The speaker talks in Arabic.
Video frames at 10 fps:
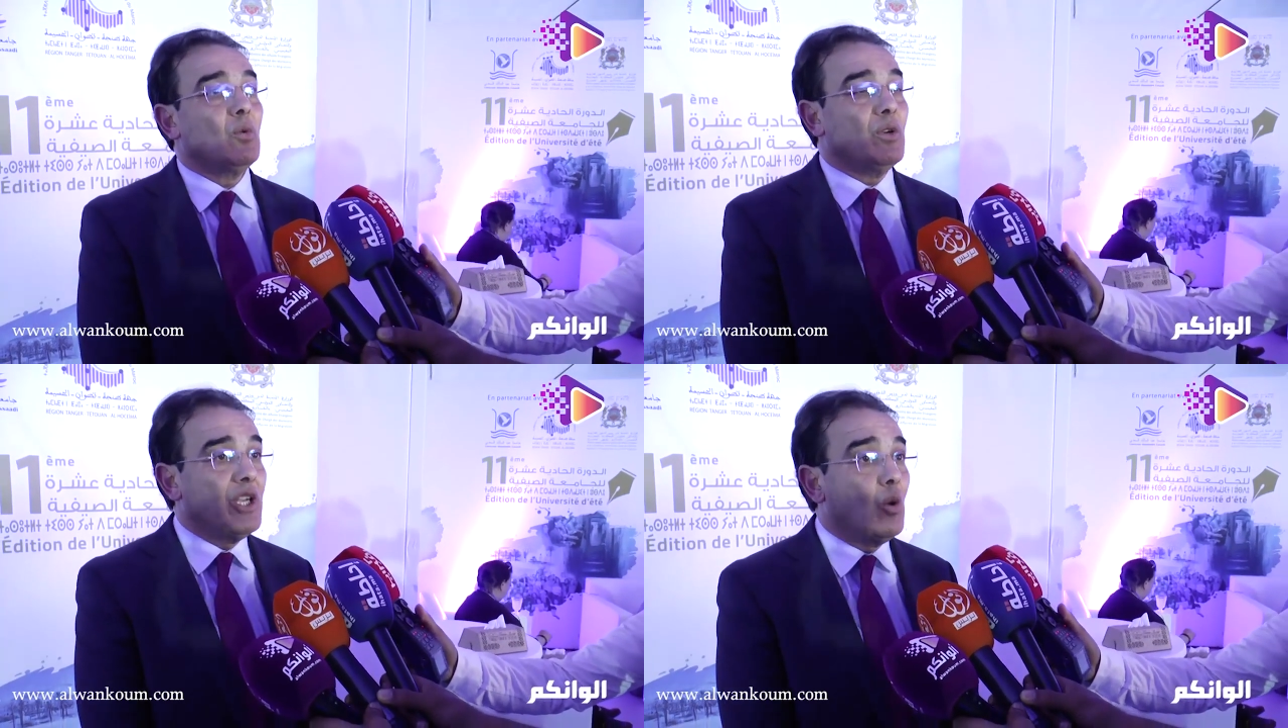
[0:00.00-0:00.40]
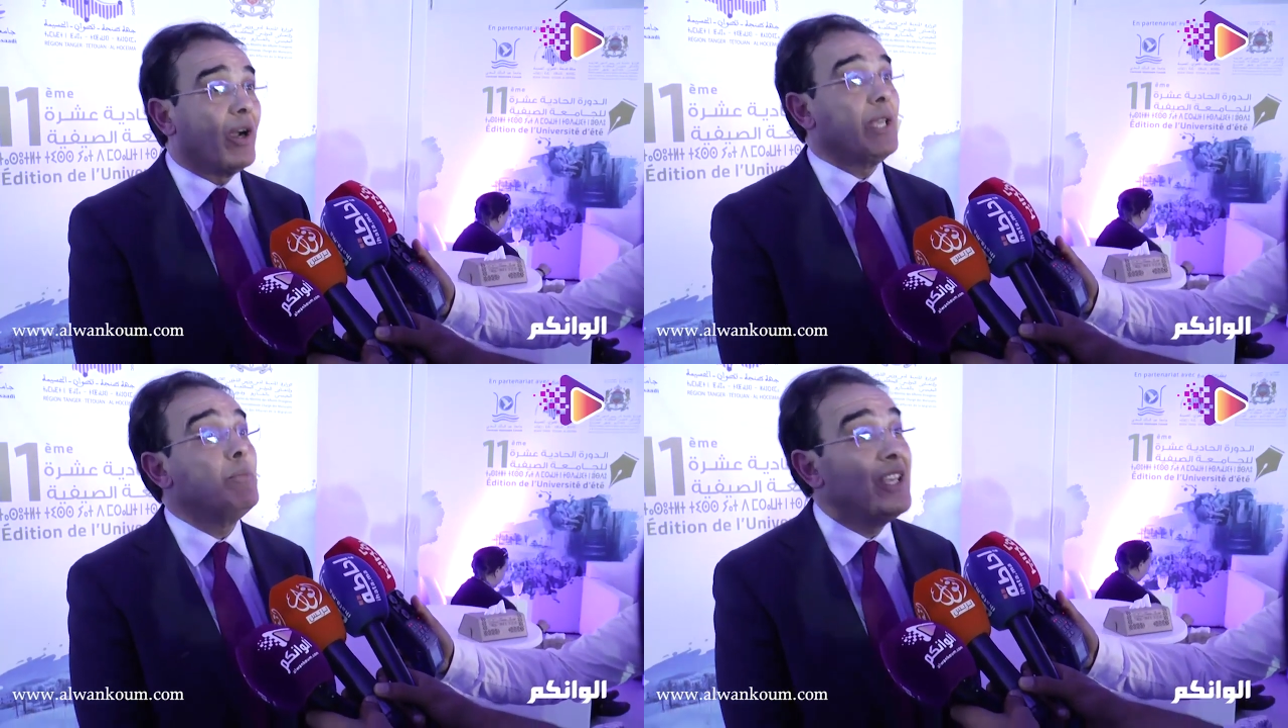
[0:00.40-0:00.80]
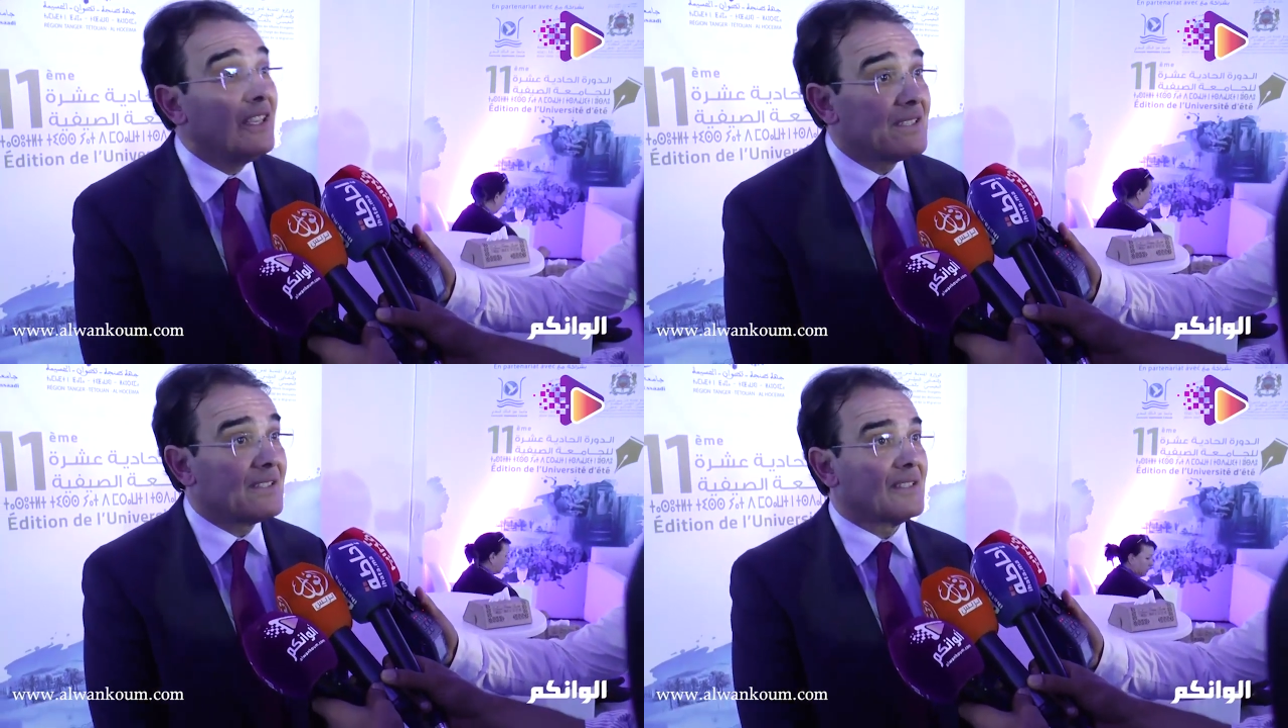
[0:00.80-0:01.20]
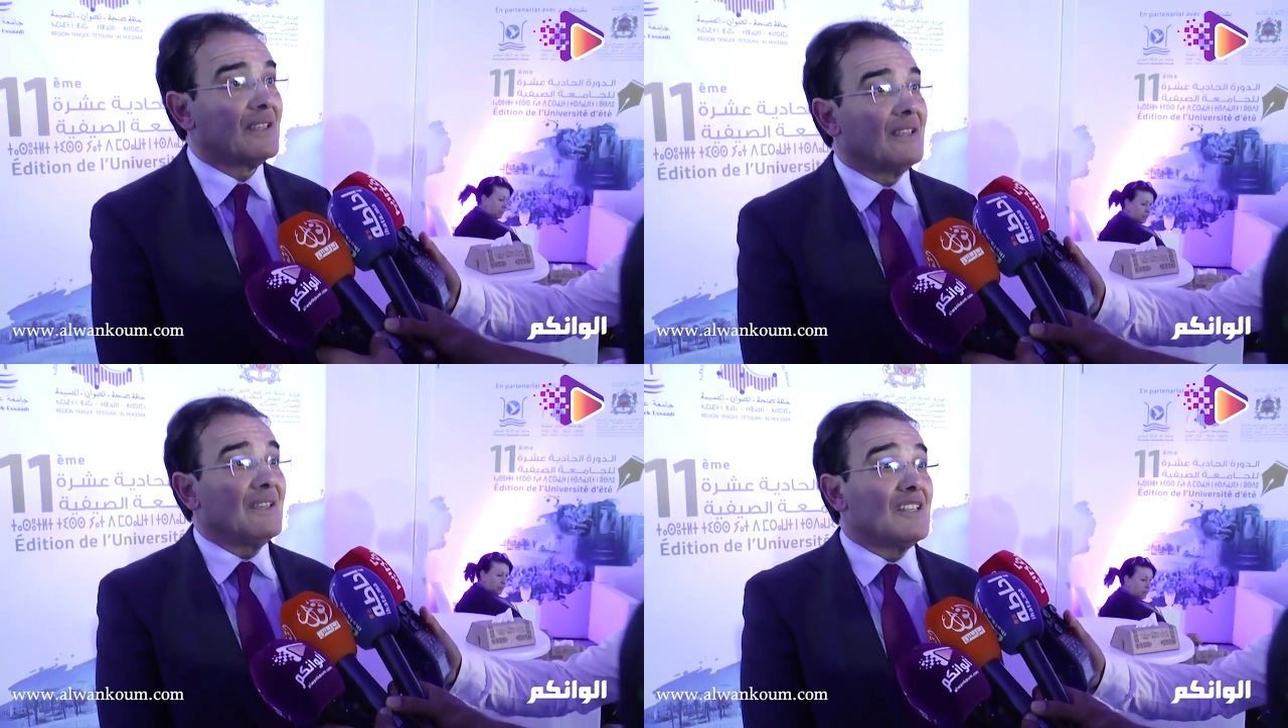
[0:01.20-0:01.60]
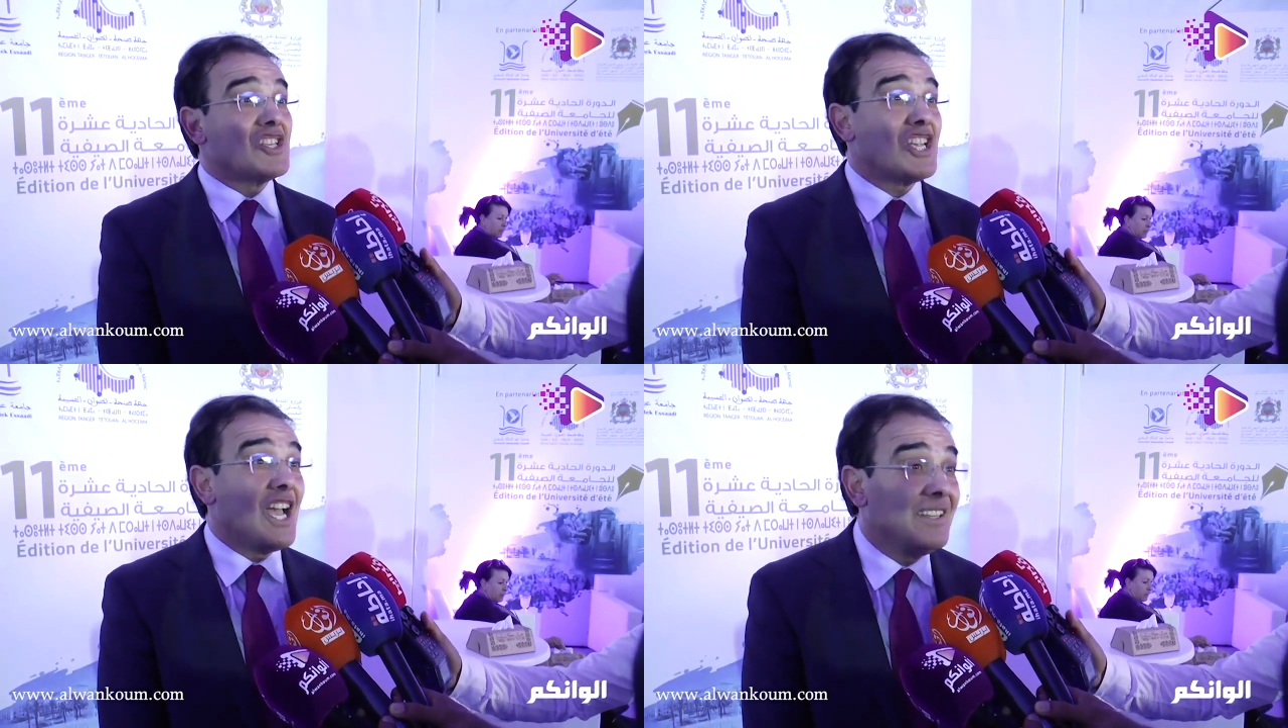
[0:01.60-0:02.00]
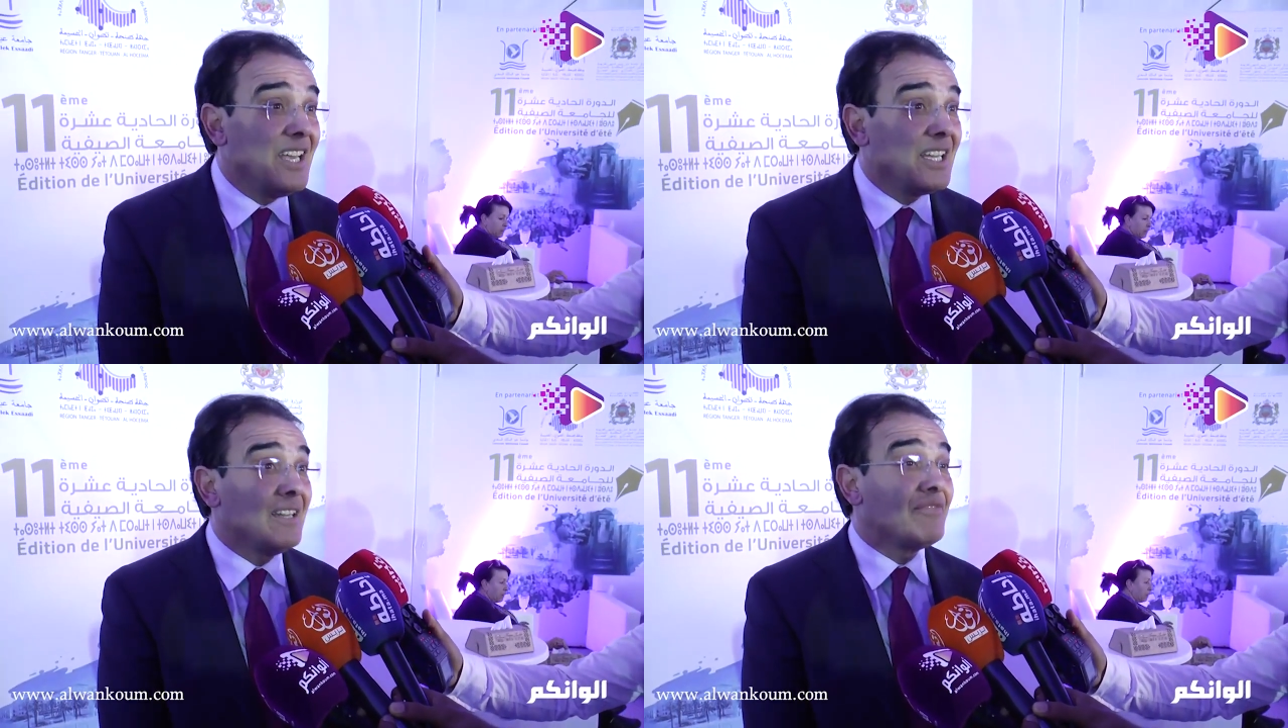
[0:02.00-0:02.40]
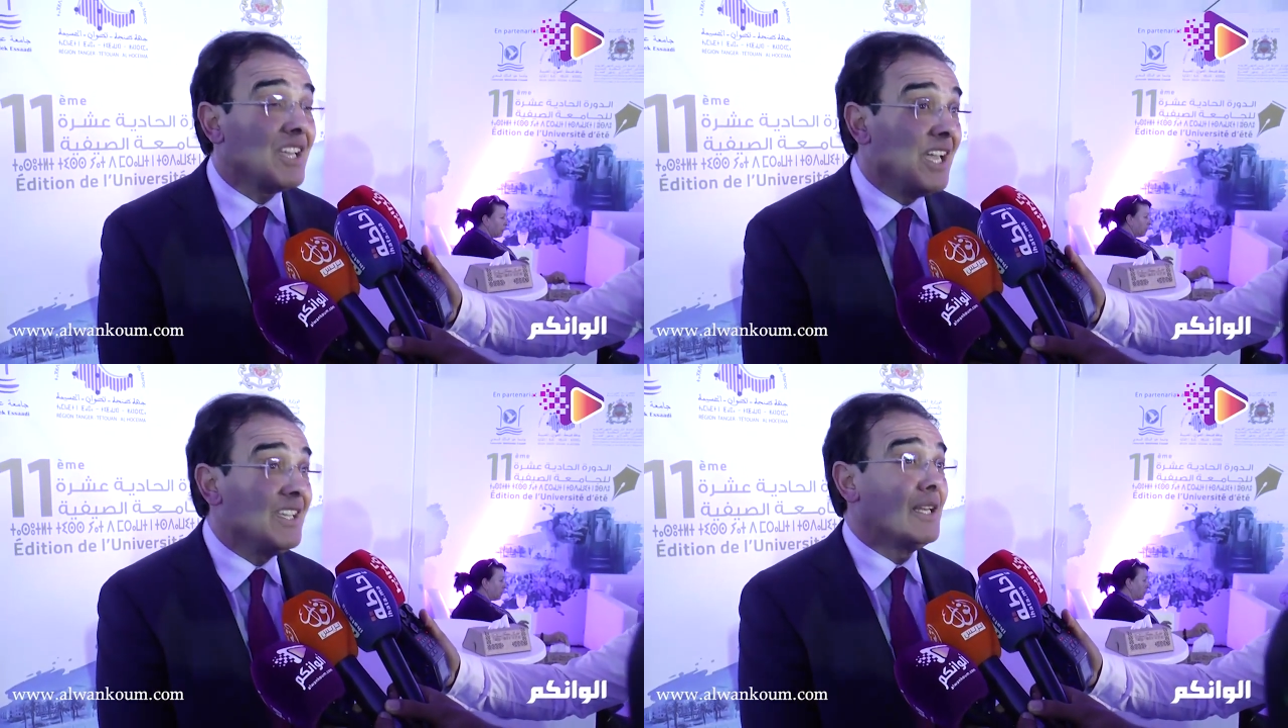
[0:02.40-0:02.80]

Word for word: واللي هو كيميز الشهادات الفقهية